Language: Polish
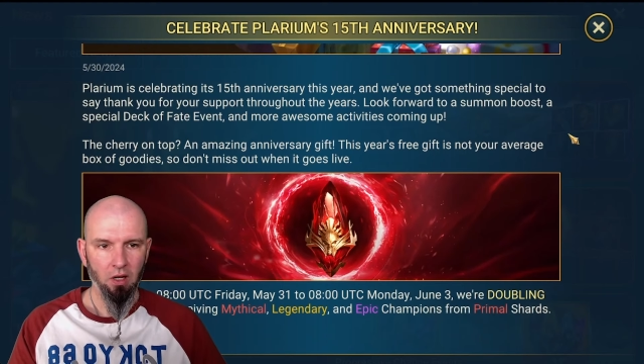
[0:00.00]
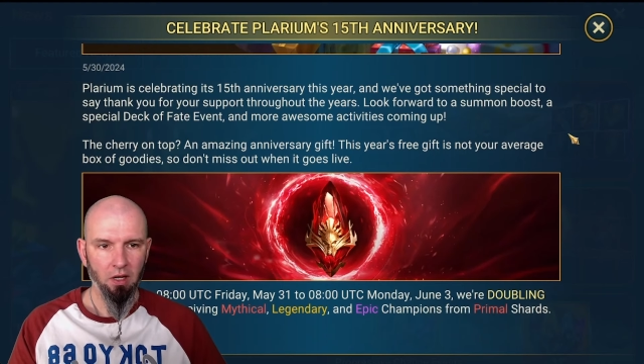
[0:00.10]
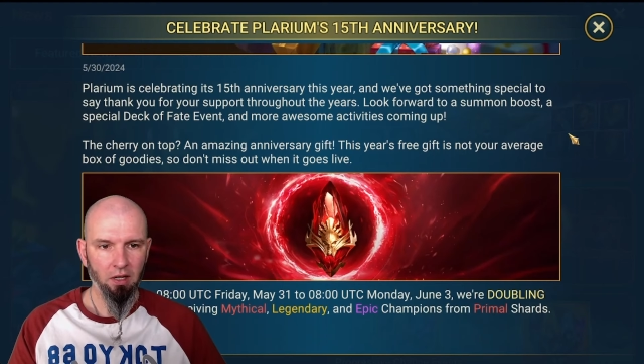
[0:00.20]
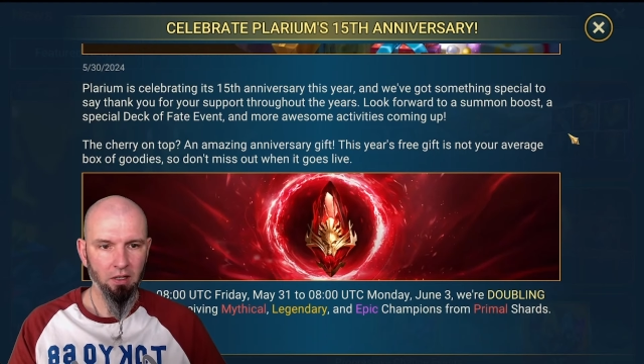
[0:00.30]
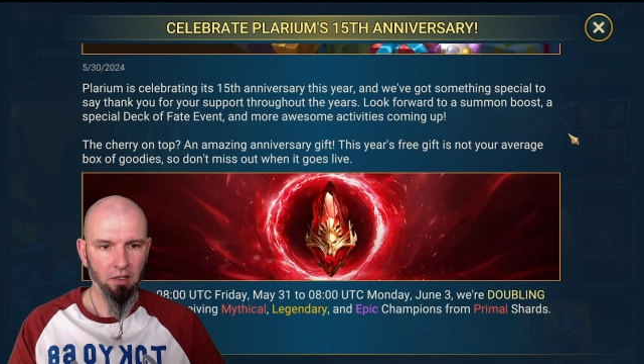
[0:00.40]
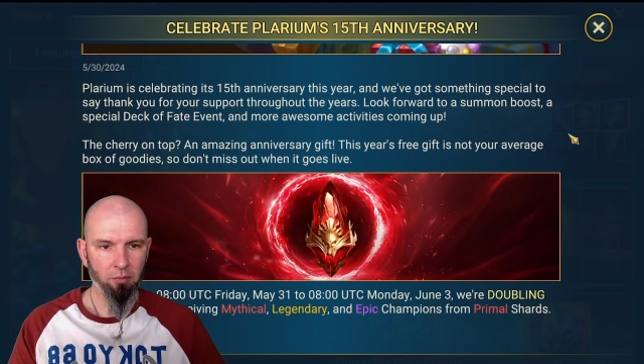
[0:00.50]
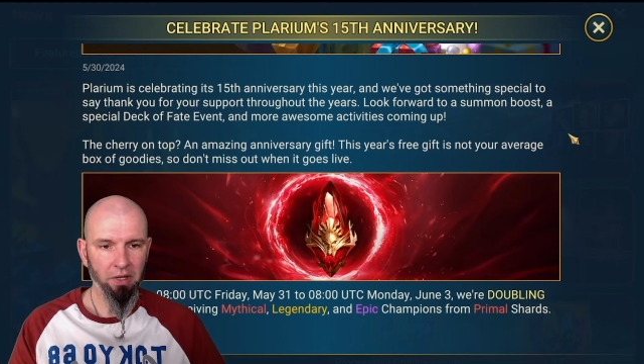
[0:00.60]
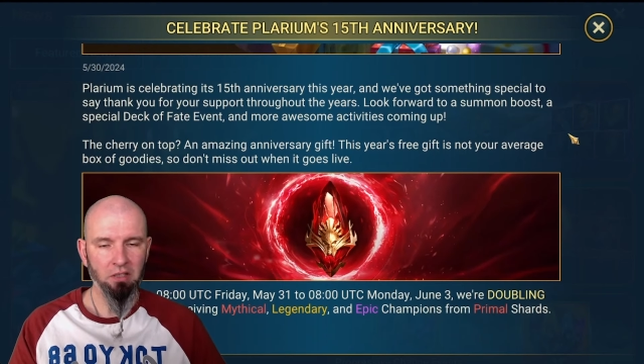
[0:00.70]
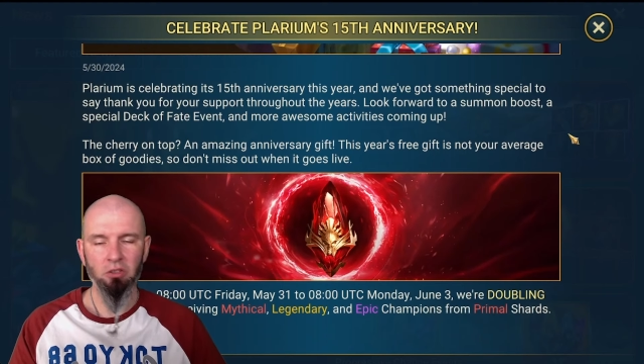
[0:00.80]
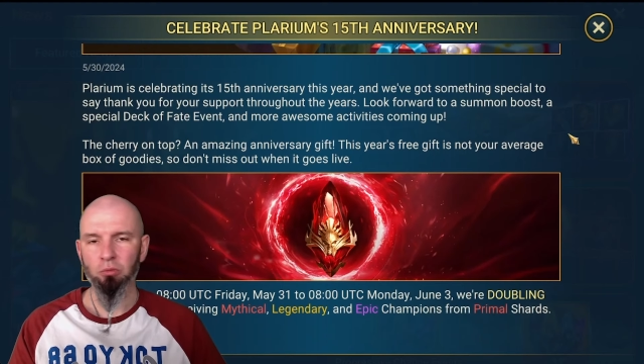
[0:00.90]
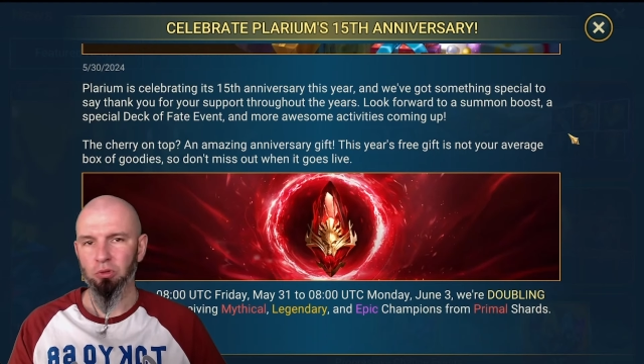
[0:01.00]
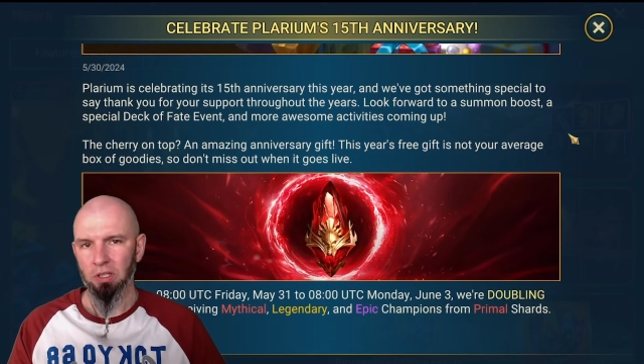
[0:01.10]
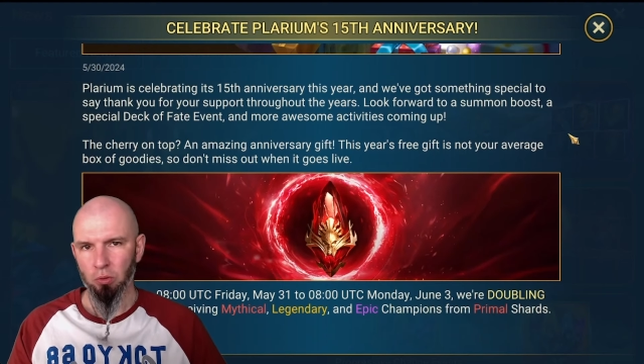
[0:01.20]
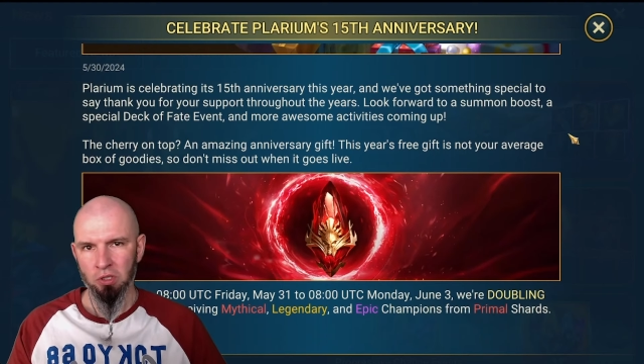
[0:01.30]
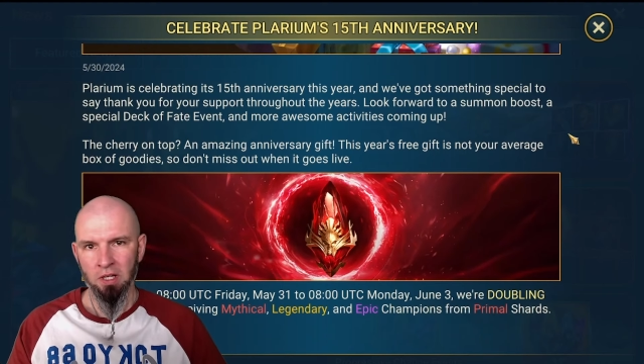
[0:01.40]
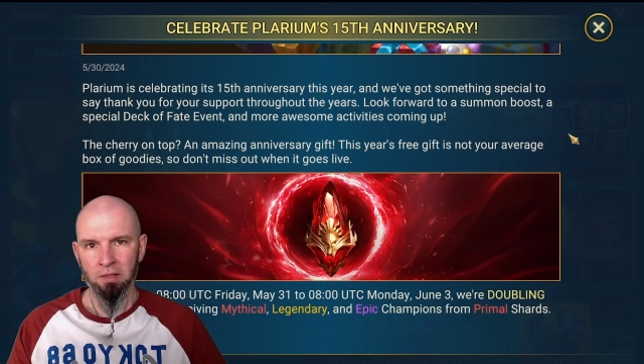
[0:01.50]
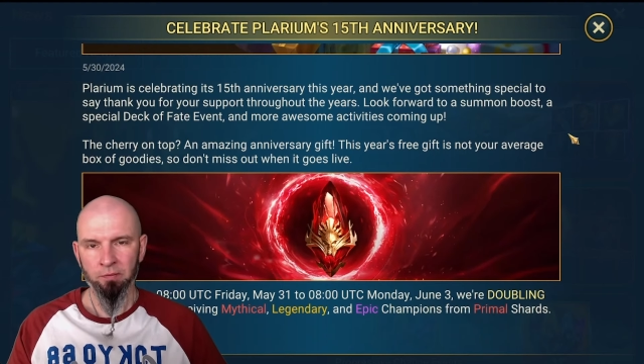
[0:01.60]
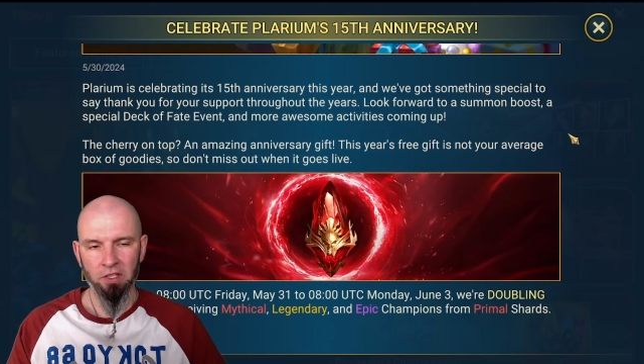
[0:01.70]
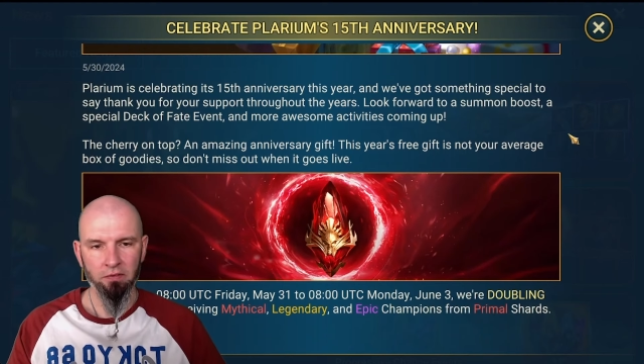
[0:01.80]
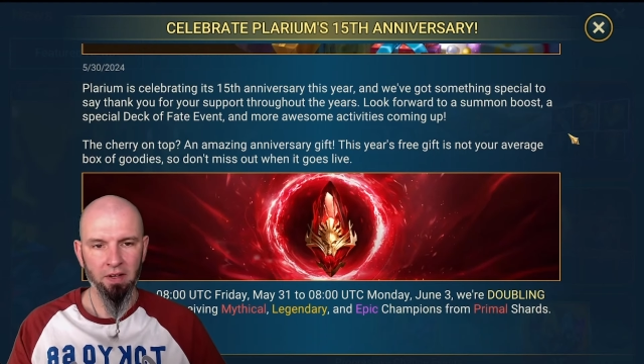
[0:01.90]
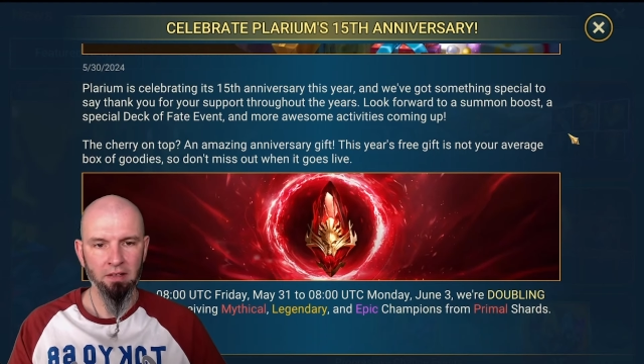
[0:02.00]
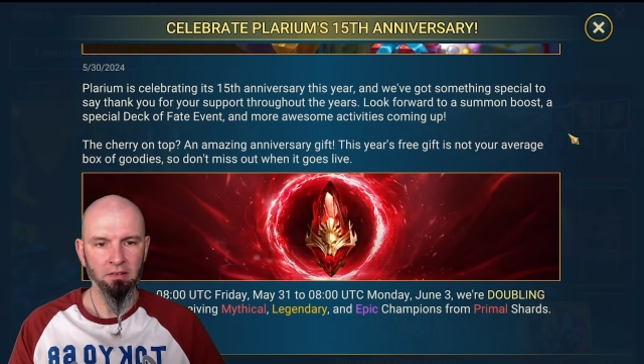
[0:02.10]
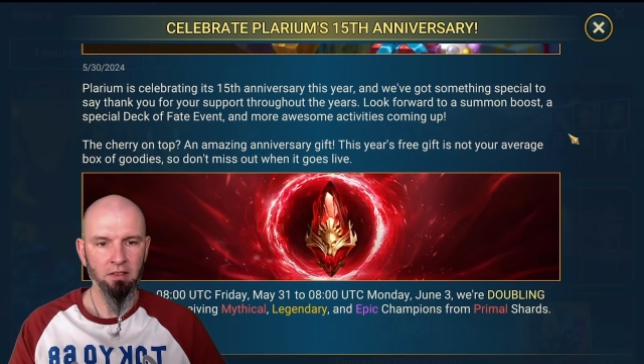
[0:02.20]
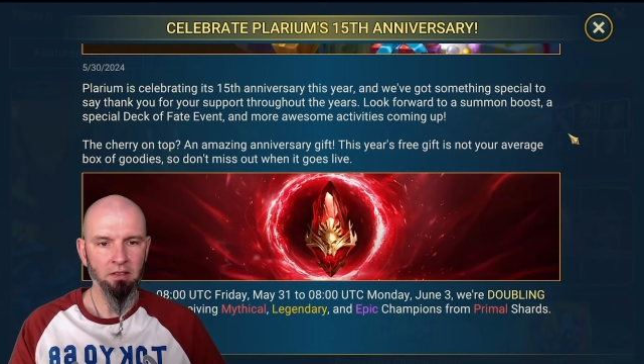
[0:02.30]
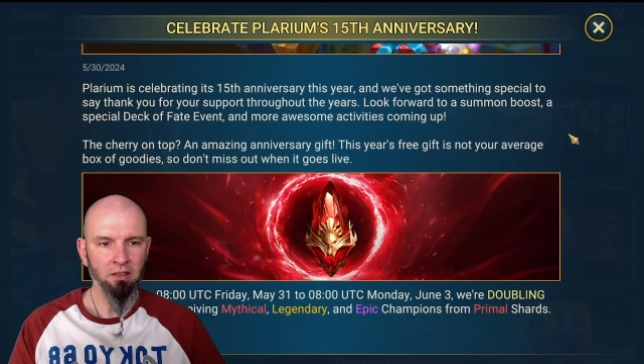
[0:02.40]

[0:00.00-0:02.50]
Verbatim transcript: E, będą tutaj różne eventy